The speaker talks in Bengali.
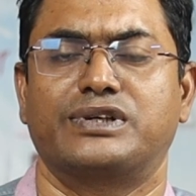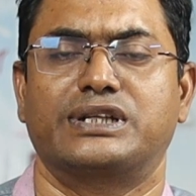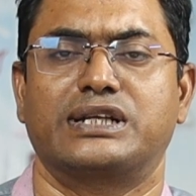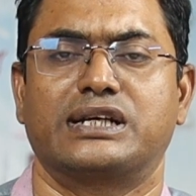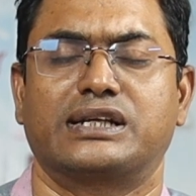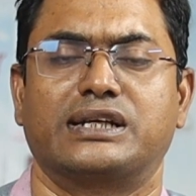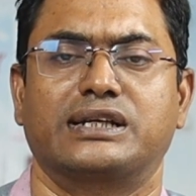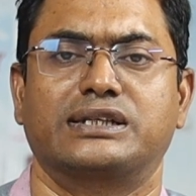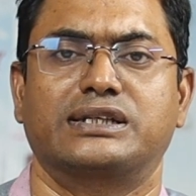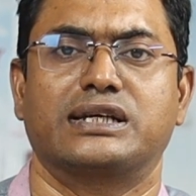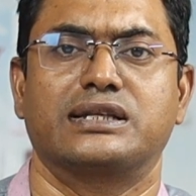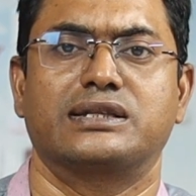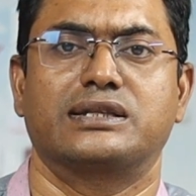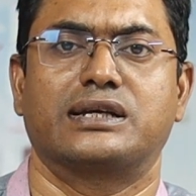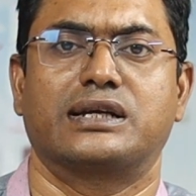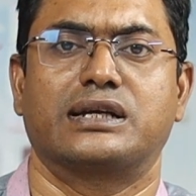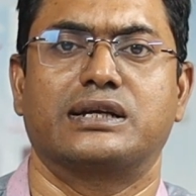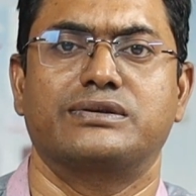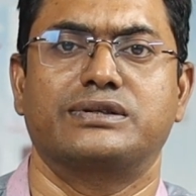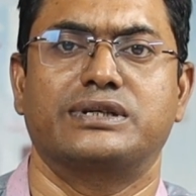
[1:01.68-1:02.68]
করে থাকতে চান
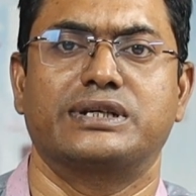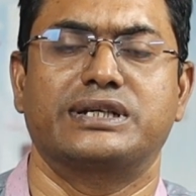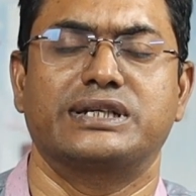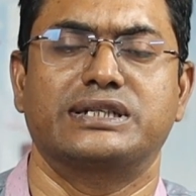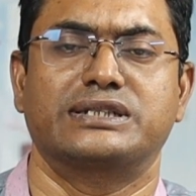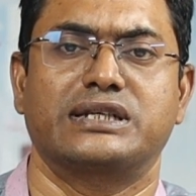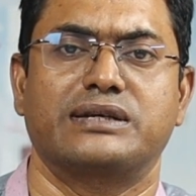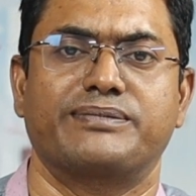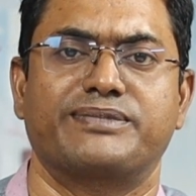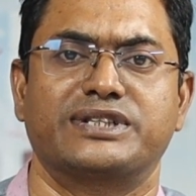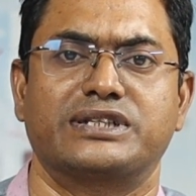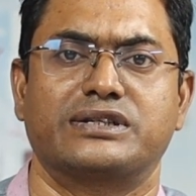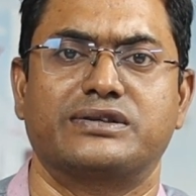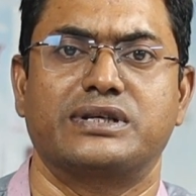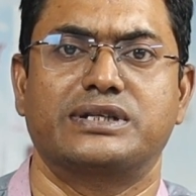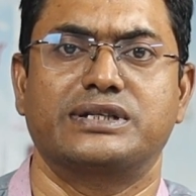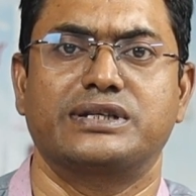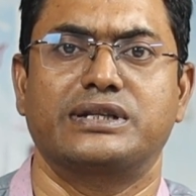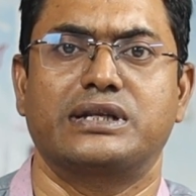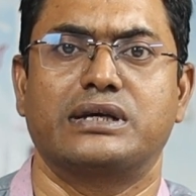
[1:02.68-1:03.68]
তারা হচ্ছে সাহেব সাহেপাশের
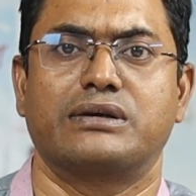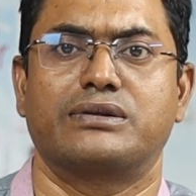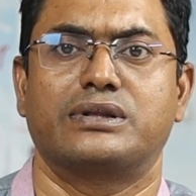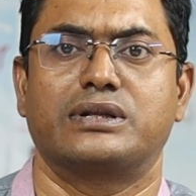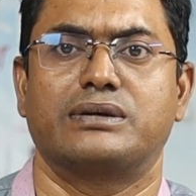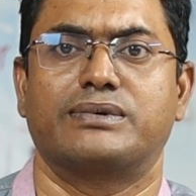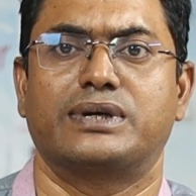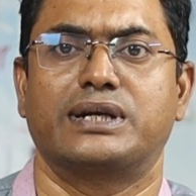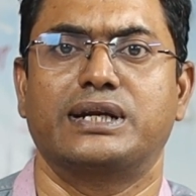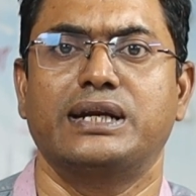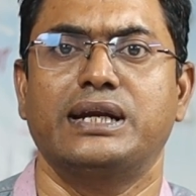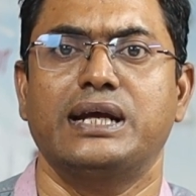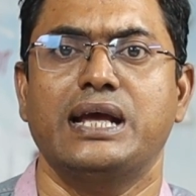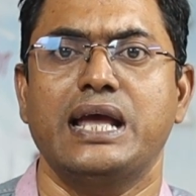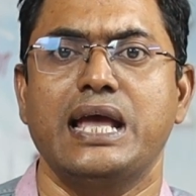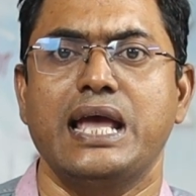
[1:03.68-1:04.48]
কথা চিন্তা করতে পারেন